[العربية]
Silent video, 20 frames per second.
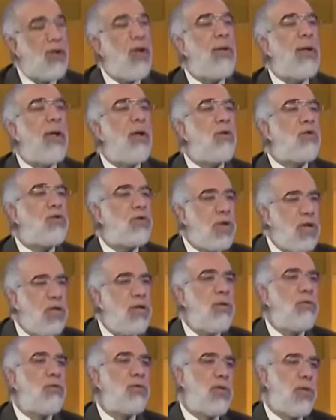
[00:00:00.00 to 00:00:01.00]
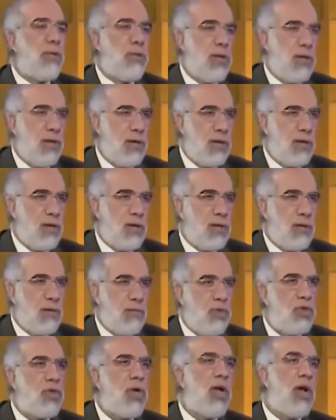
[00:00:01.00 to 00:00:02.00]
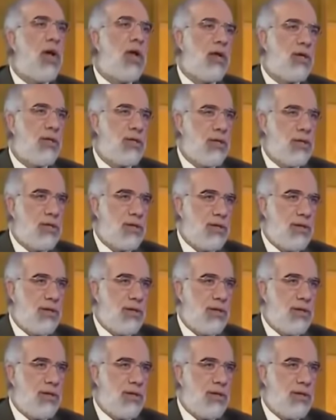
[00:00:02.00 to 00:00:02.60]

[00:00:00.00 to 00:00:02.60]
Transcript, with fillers: ولا قوه عن عصاة المسلمين مش اللي خرج